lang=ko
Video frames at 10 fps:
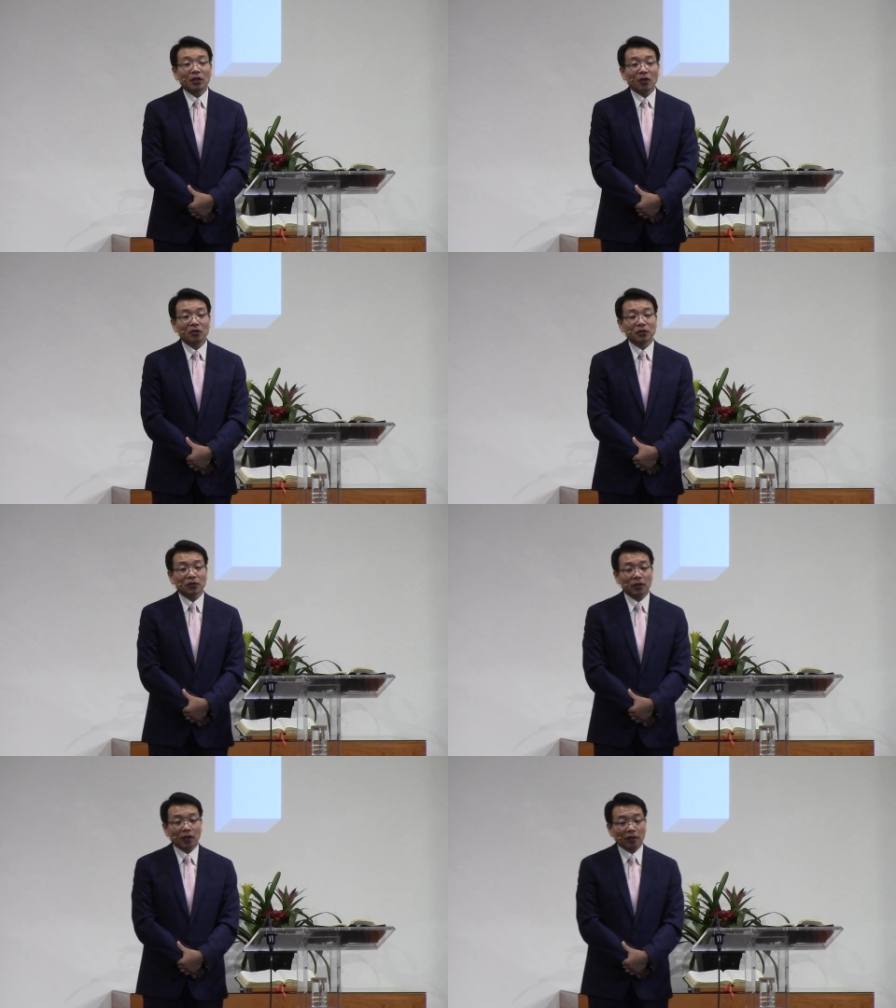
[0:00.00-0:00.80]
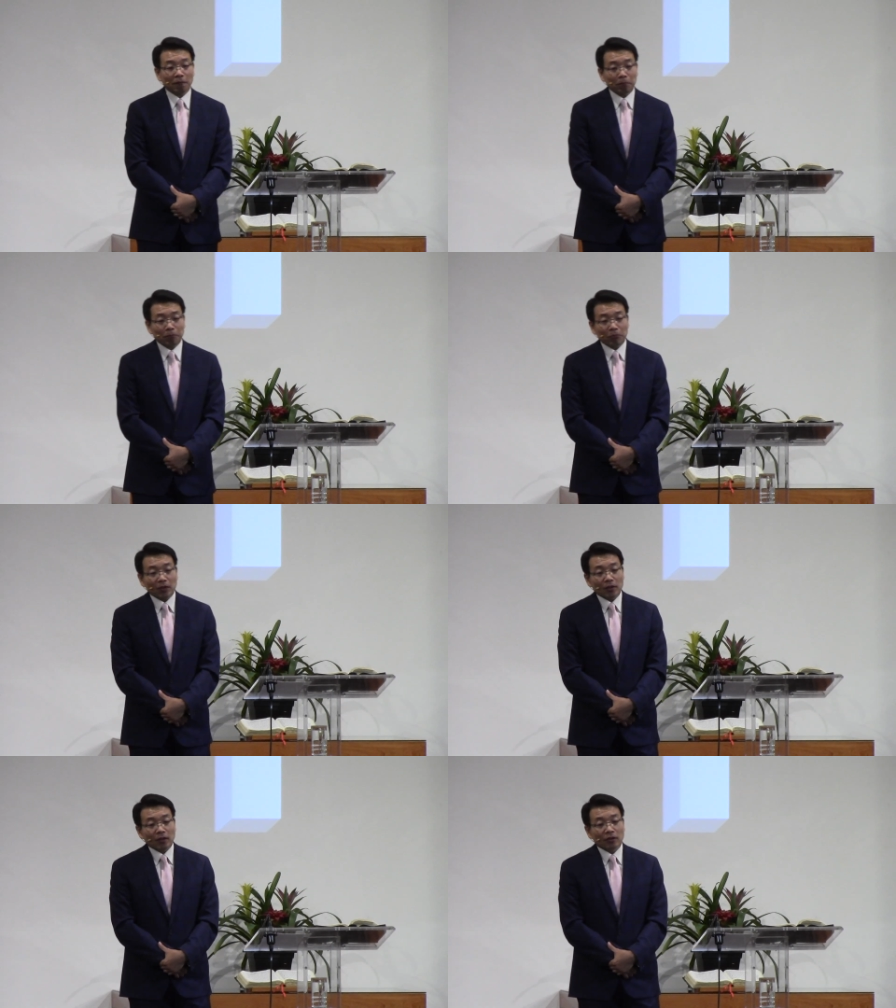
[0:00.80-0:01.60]
어, 그런데
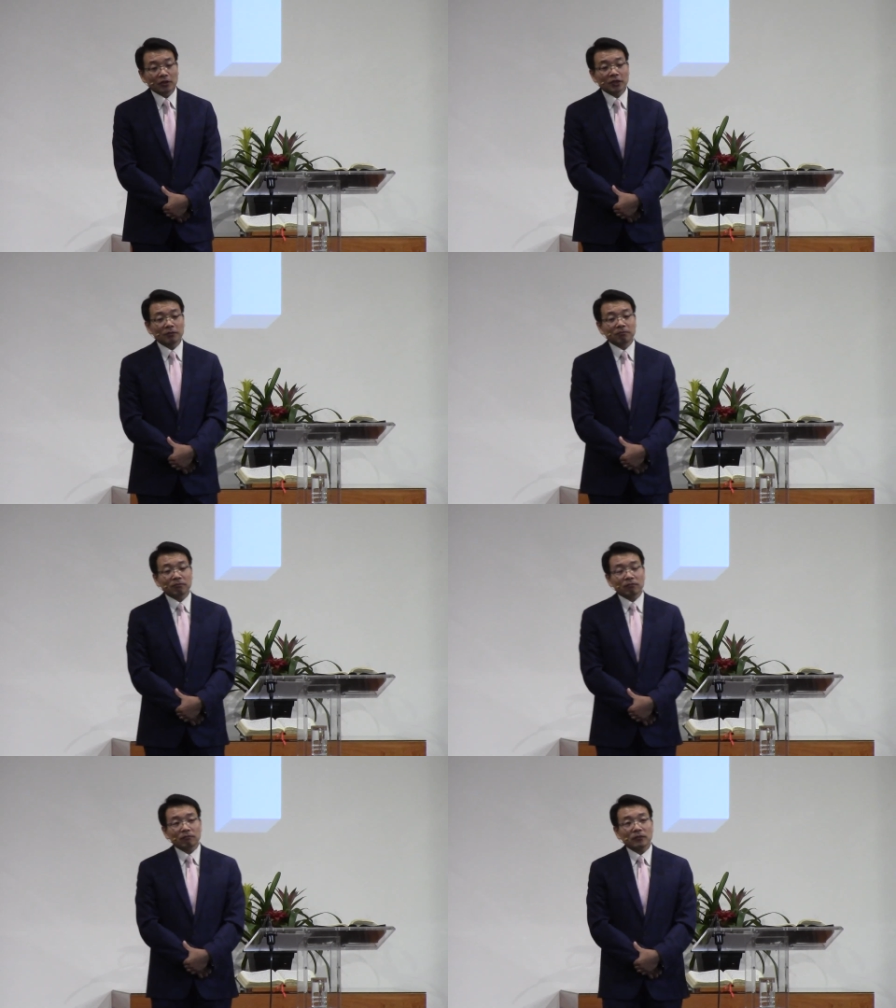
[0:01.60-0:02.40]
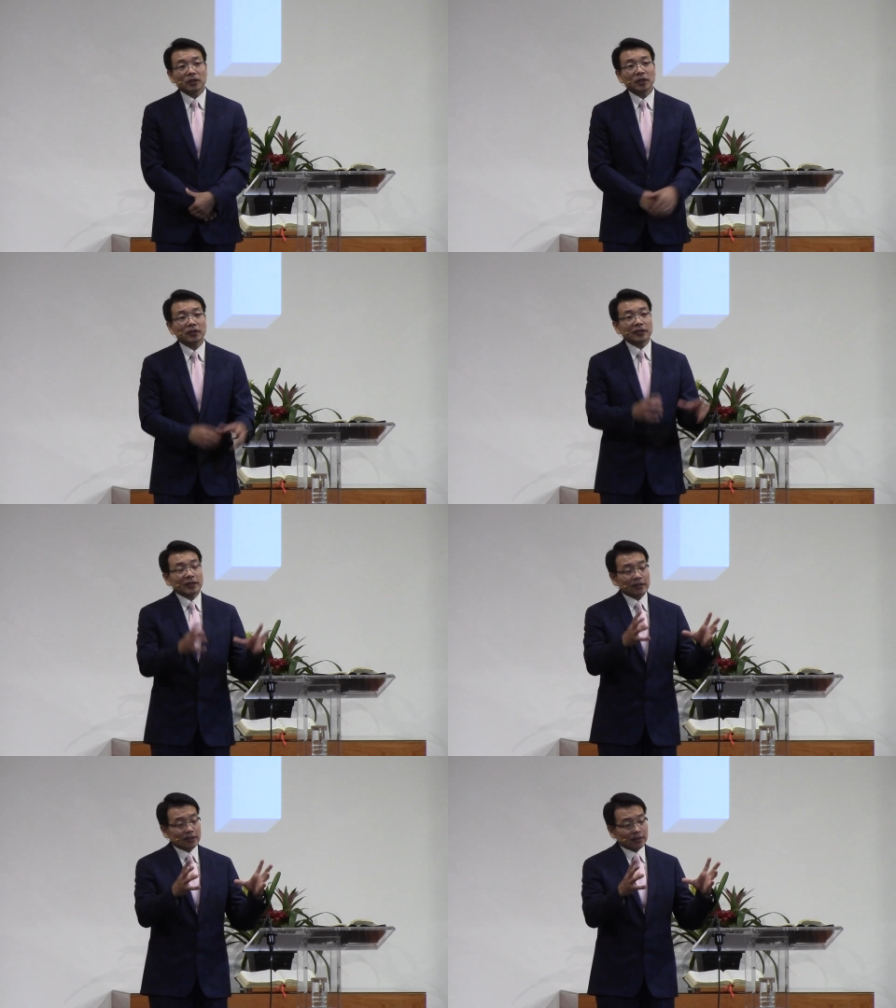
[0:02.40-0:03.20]
지금 이
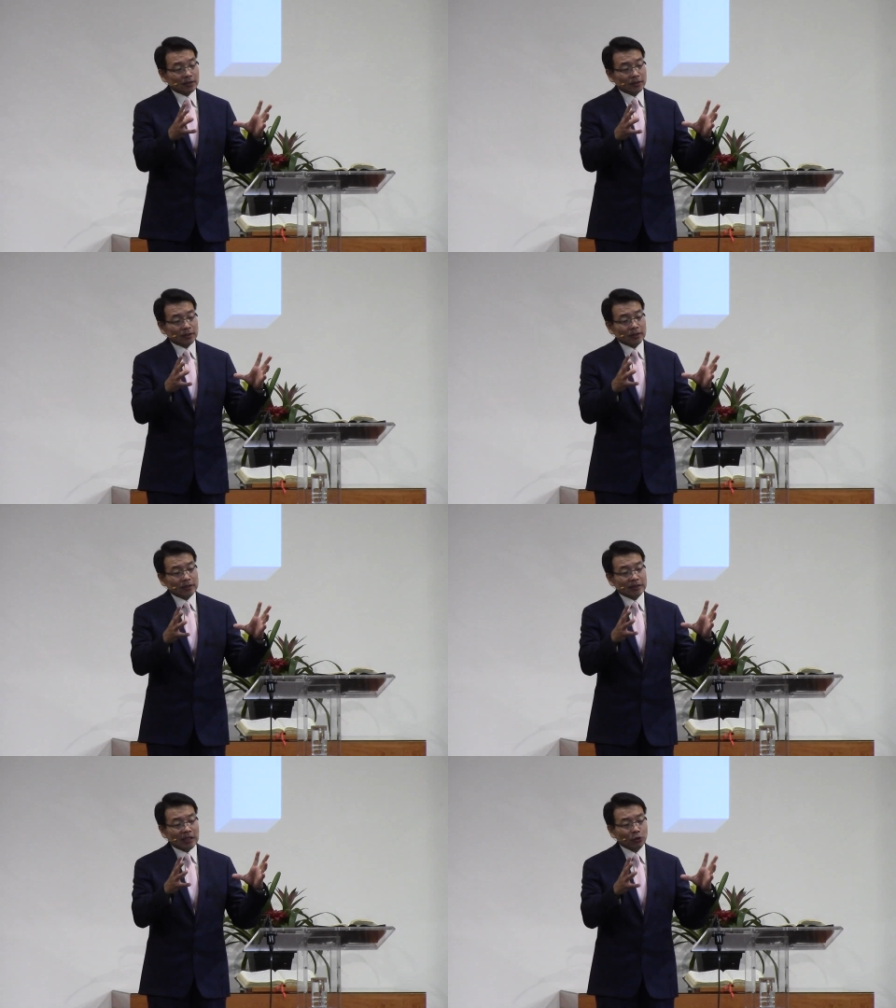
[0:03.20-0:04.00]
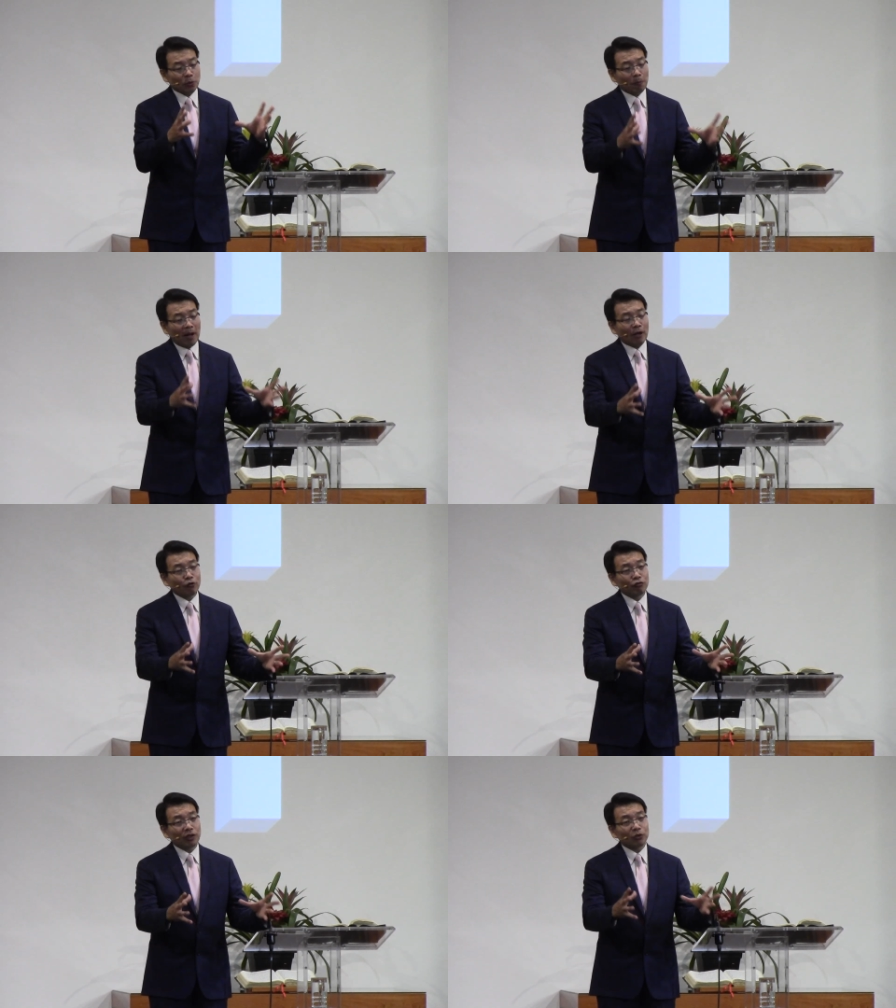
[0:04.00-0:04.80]
사도
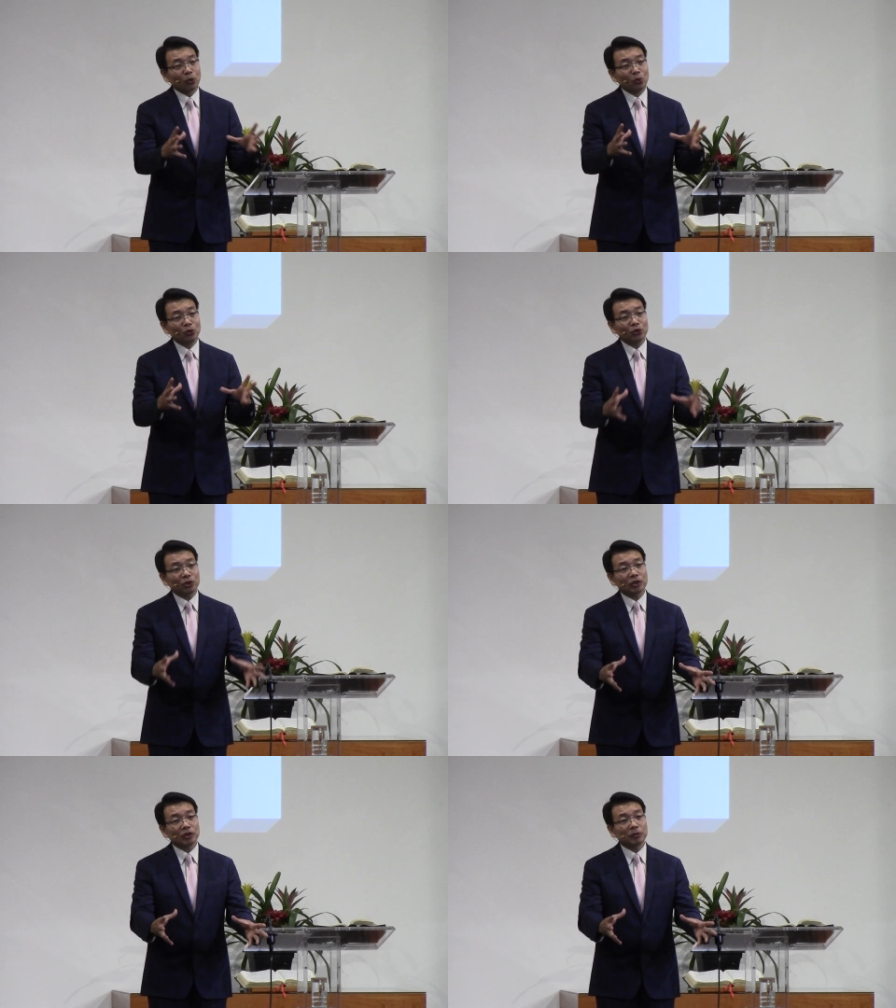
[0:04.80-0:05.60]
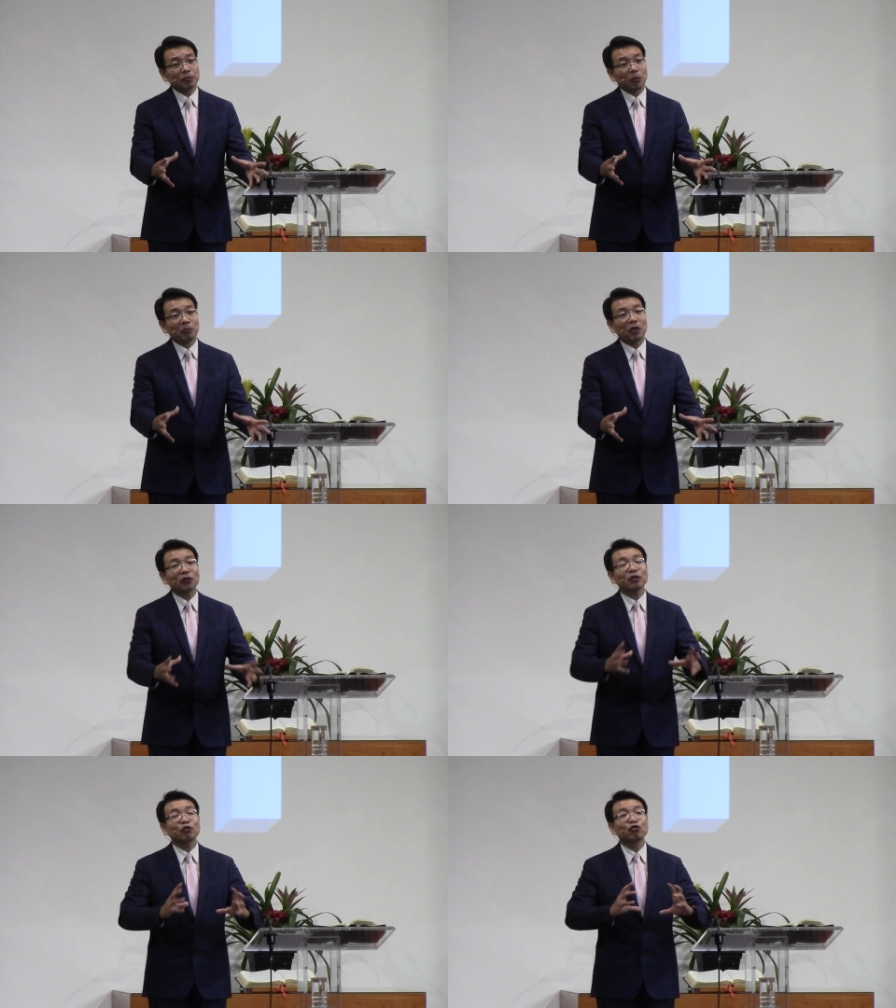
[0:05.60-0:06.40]
바울의 논증을
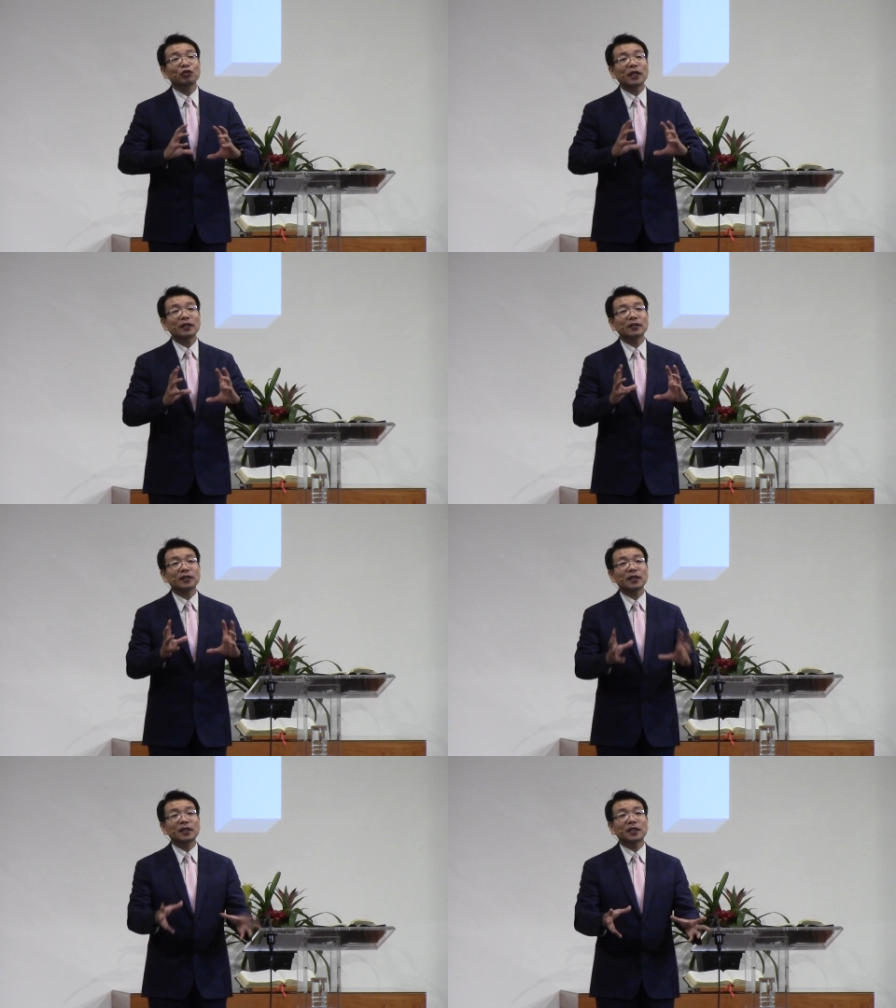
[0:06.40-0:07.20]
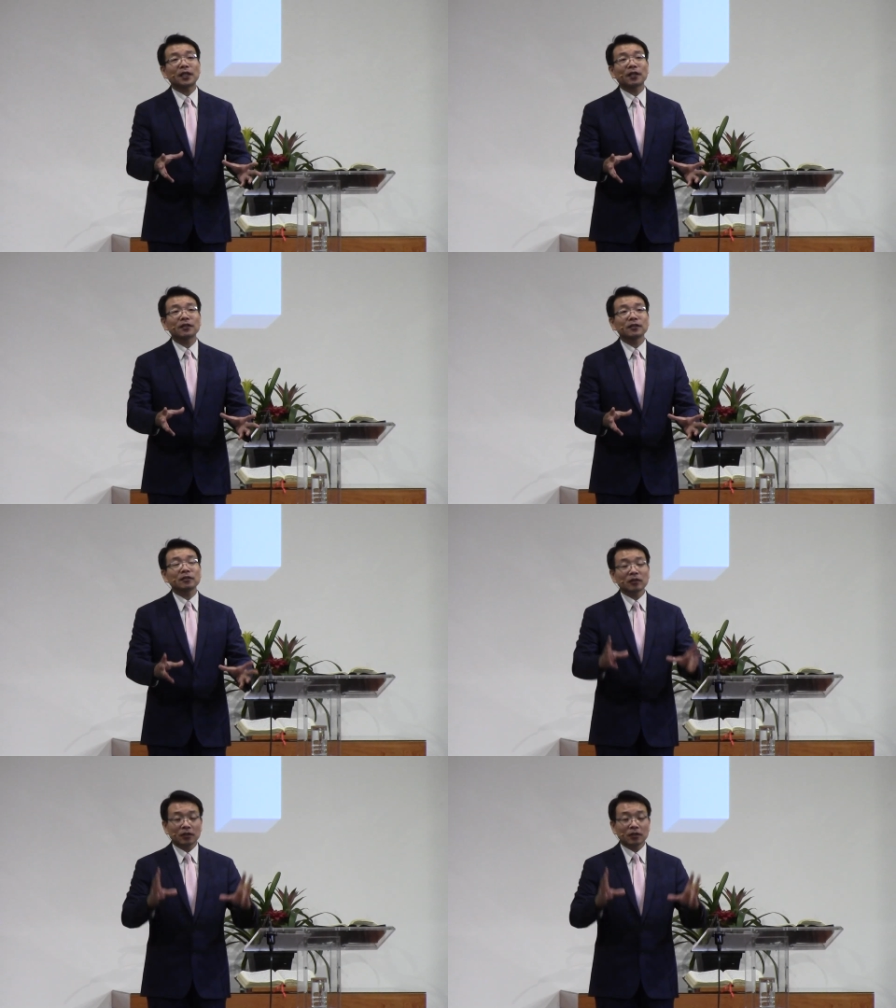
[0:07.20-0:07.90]
보면 유대인들이 읽기에는